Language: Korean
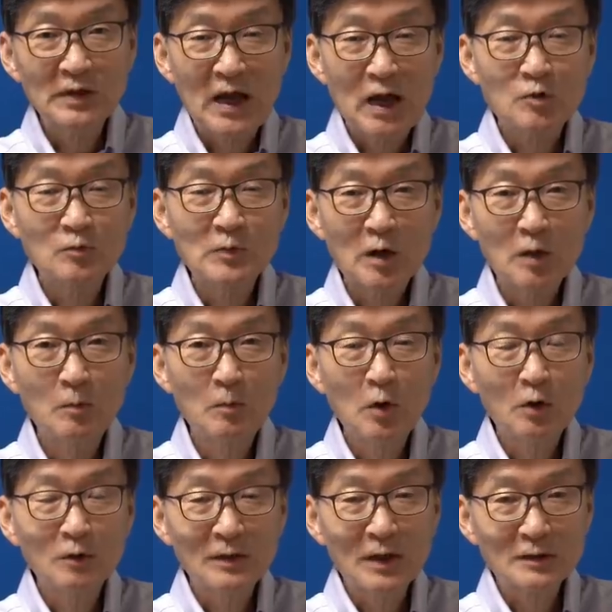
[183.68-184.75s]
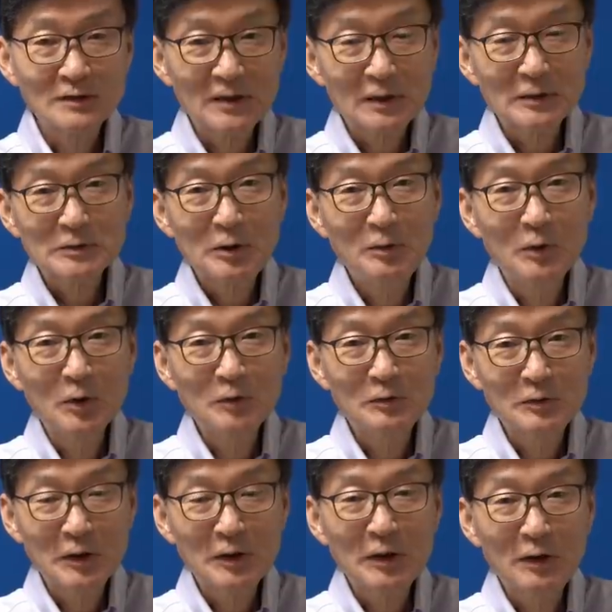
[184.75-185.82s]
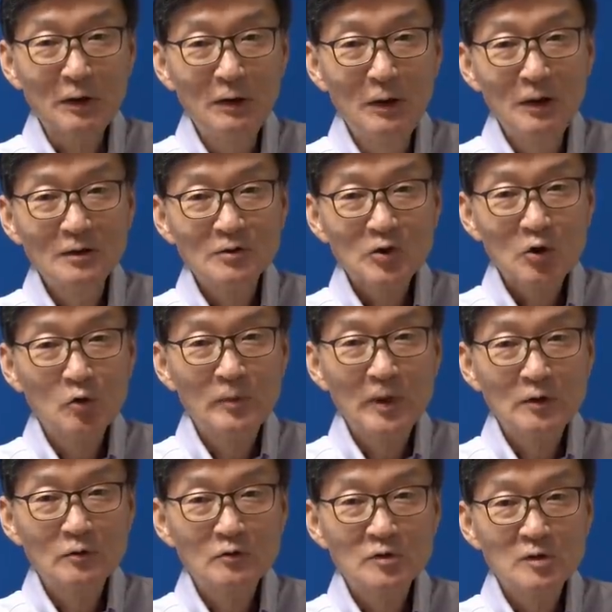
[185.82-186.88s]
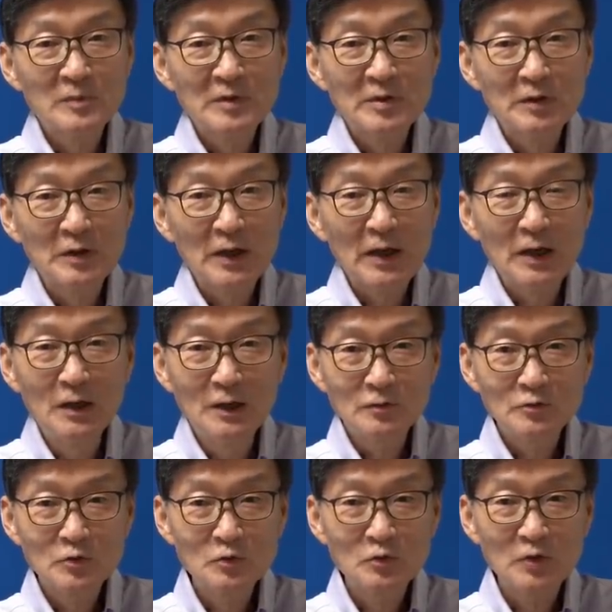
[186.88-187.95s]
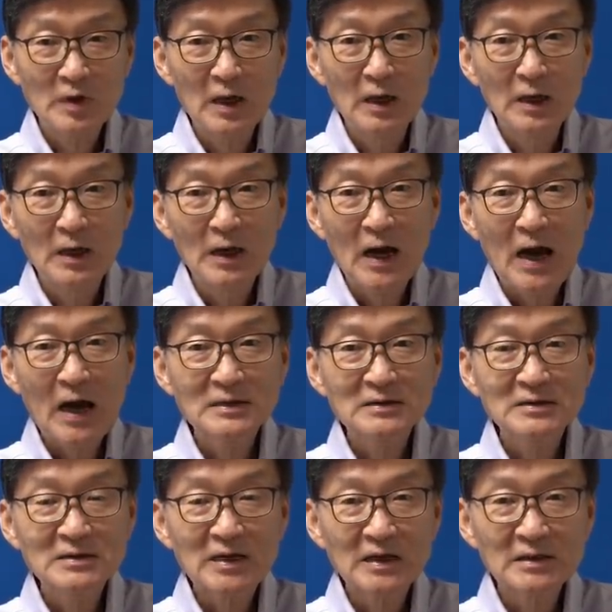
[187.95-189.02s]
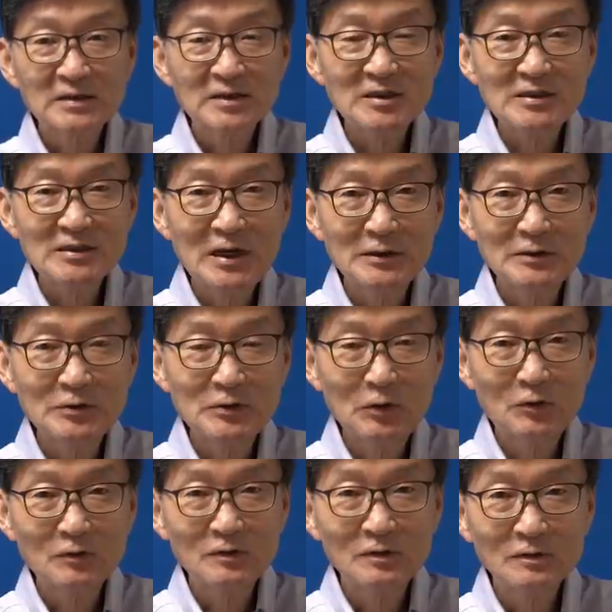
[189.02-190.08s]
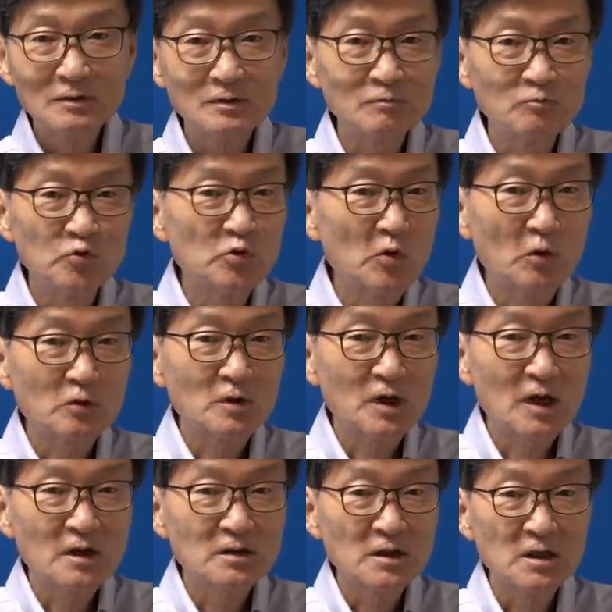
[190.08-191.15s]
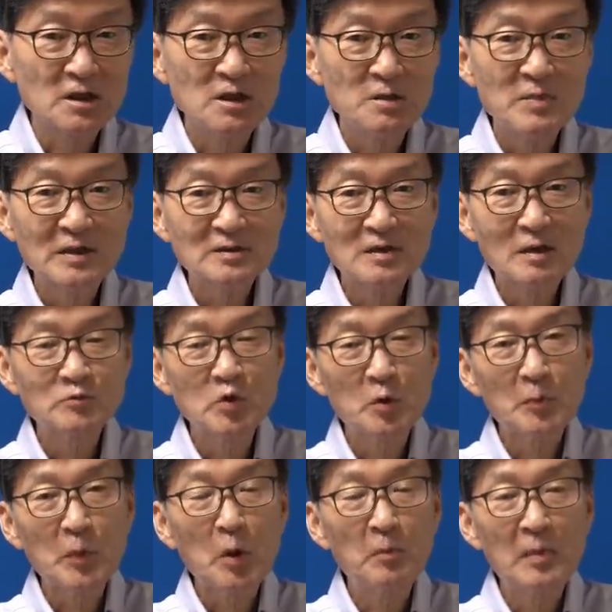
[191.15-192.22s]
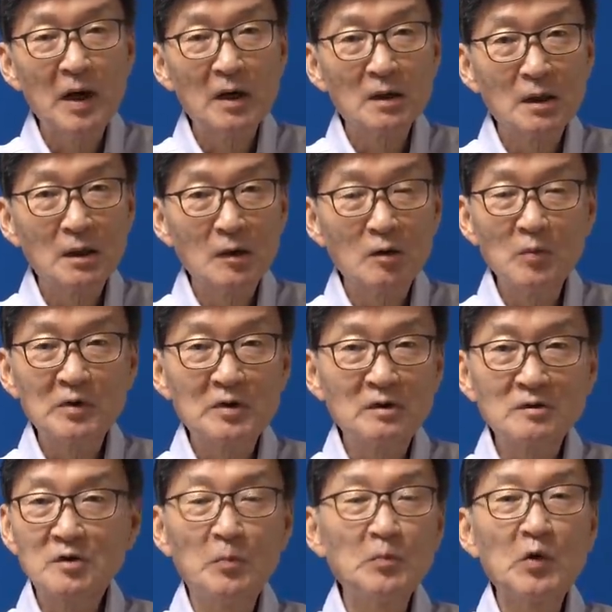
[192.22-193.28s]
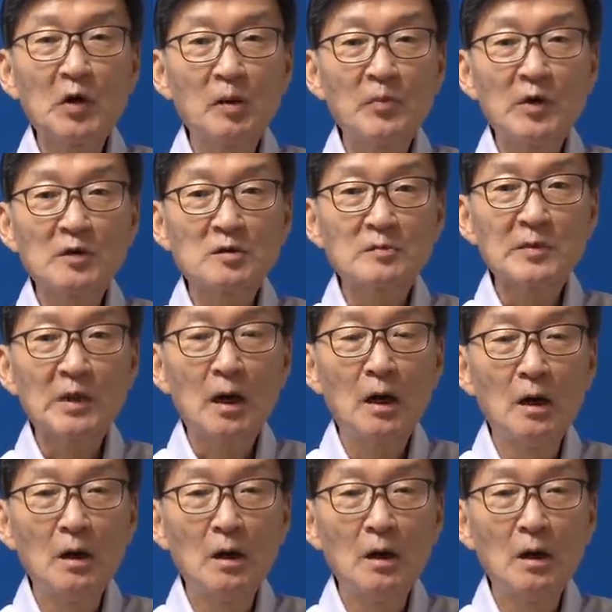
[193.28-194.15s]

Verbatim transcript: 야금야금 먹었나를 제가 설명을 드릴게요. 1962년에 중국이 악사이 친한 지역으로 무력으로 들어가서 2만 3천 평방킬로미터를 점령해 버렸습니다.